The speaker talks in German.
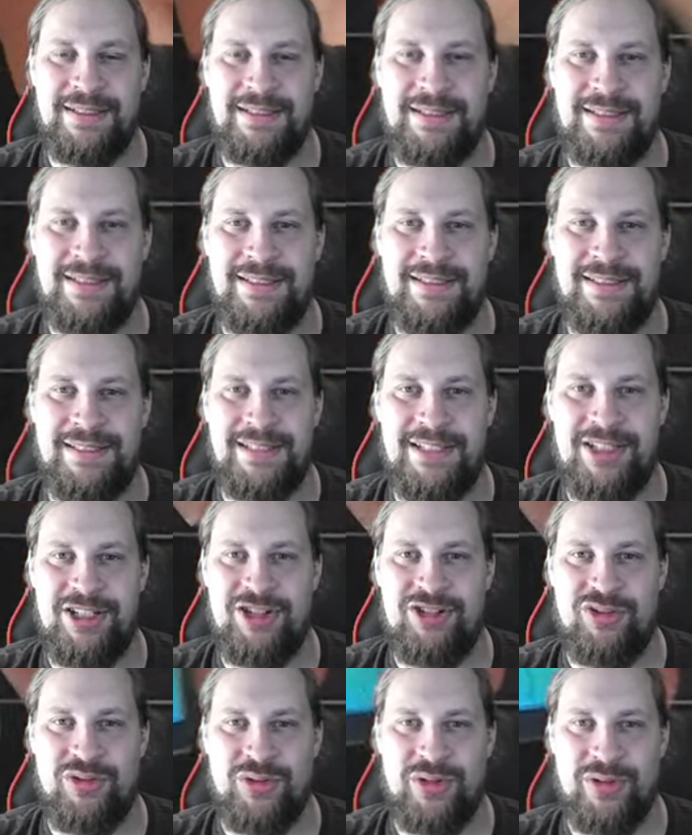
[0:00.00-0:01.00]
Sieht
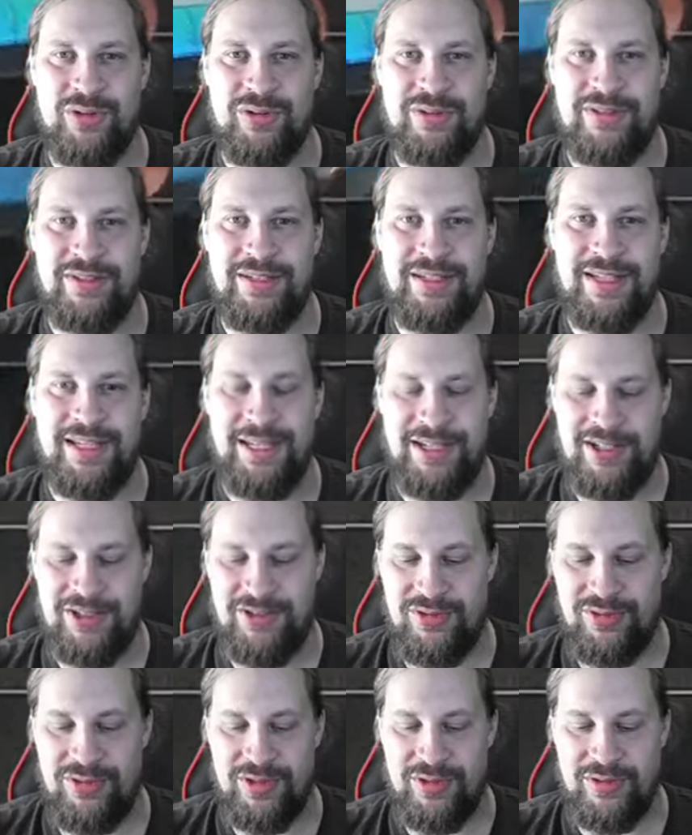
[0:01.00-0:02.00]
schön aus. Sieht echt
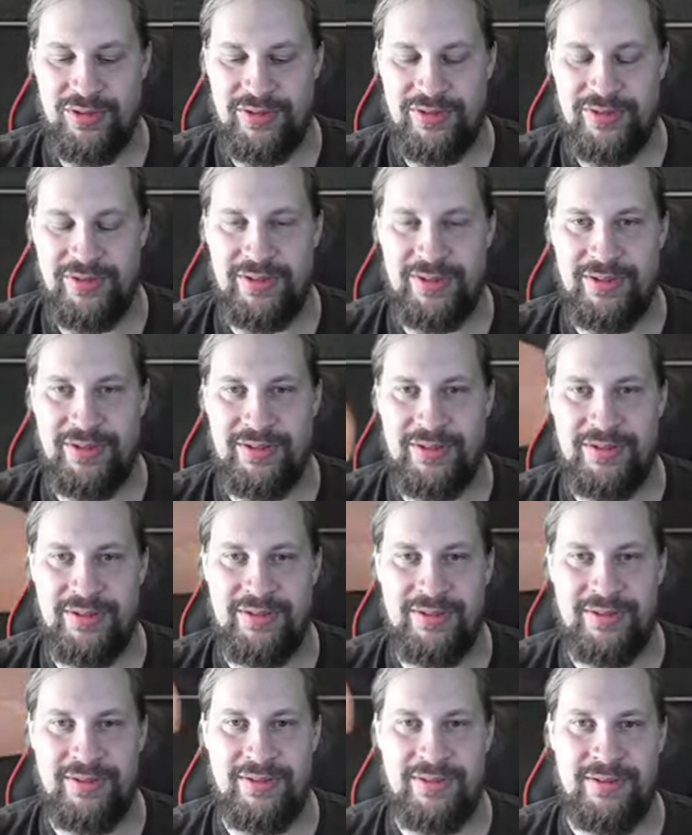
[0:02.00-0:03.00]
schön aus.
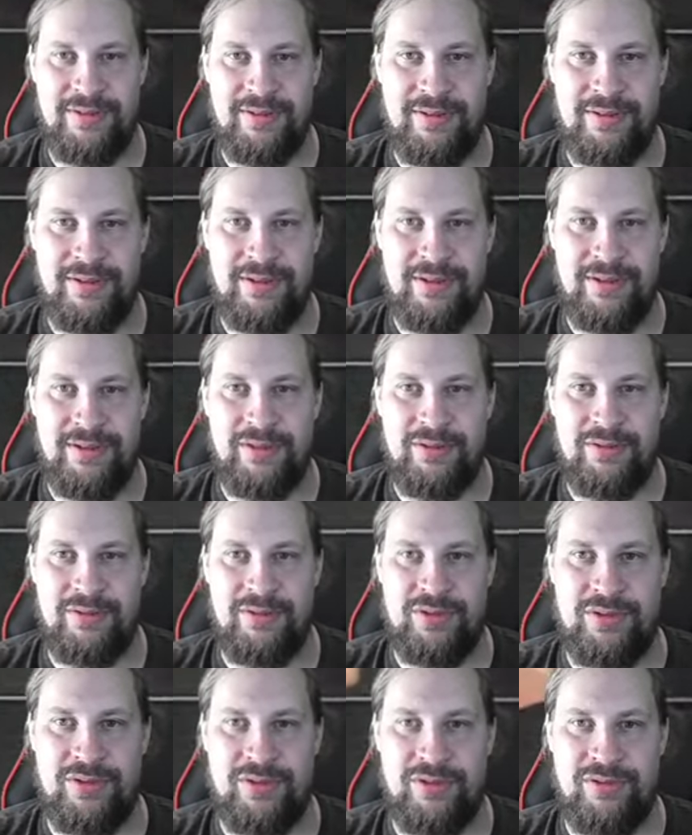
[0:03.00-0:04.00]

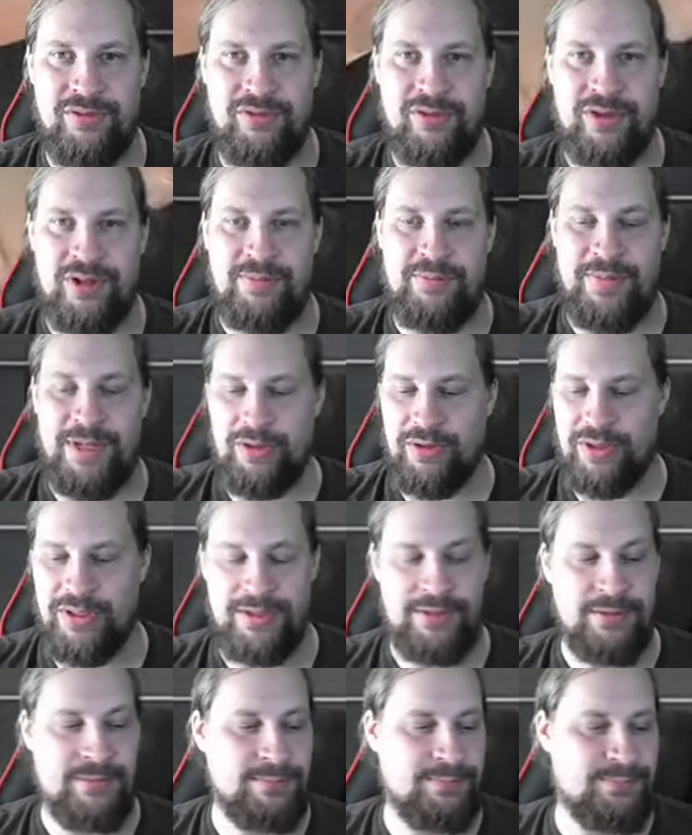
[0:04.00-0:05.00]
Und noch einen vollen
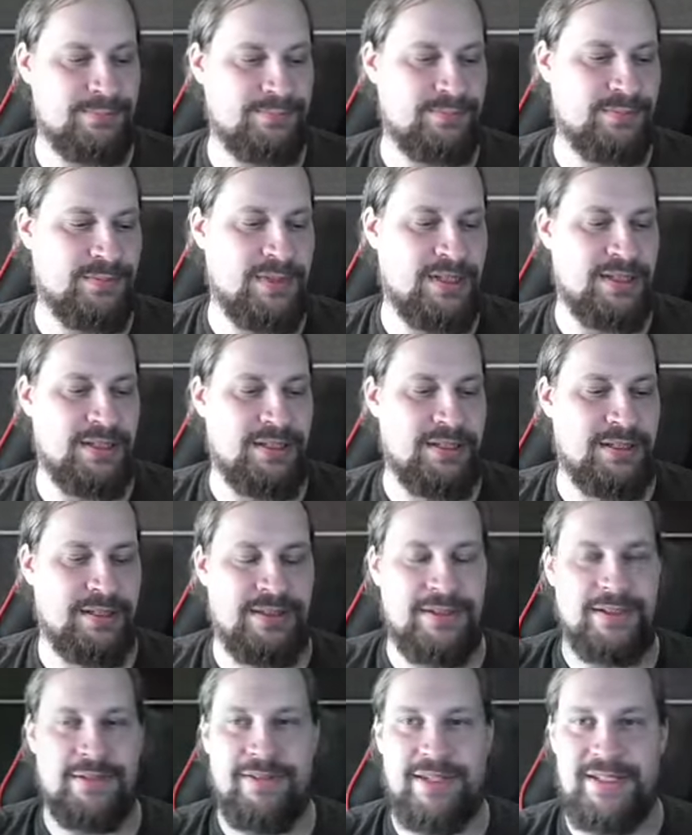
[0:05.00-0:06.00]
Mountain.
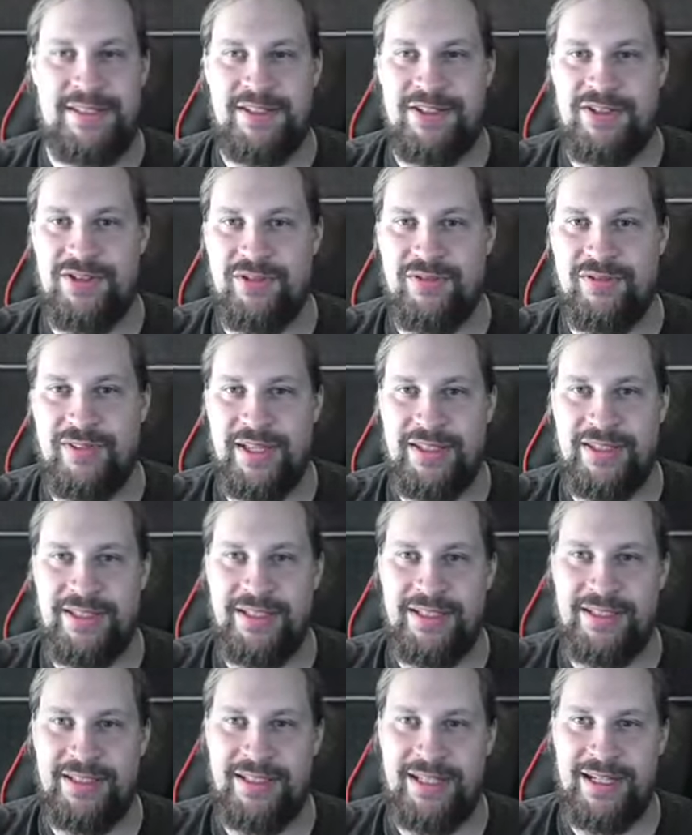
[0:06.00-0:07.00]
Da weiß ich schon, wer
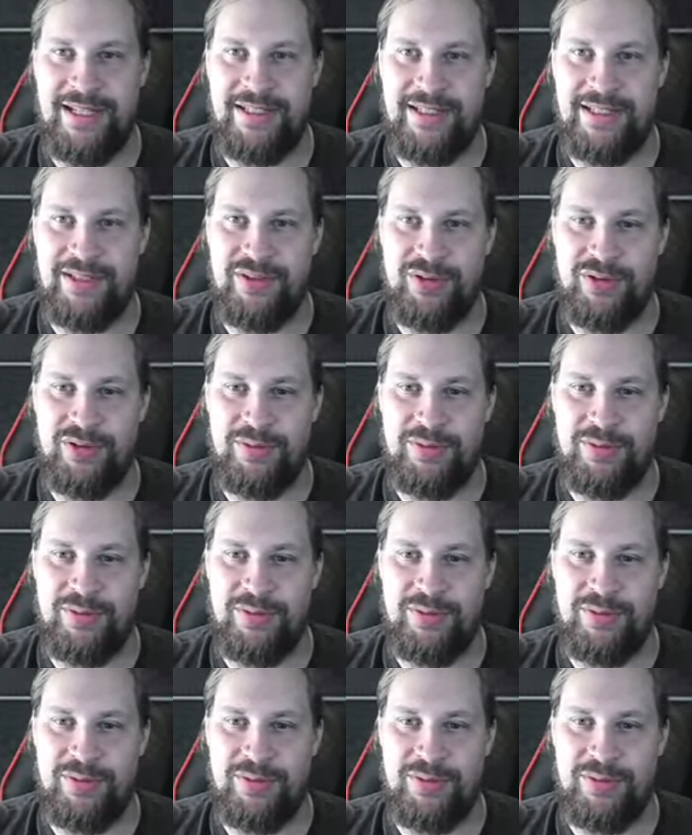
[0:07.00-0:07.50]
den in die Hand gedrückt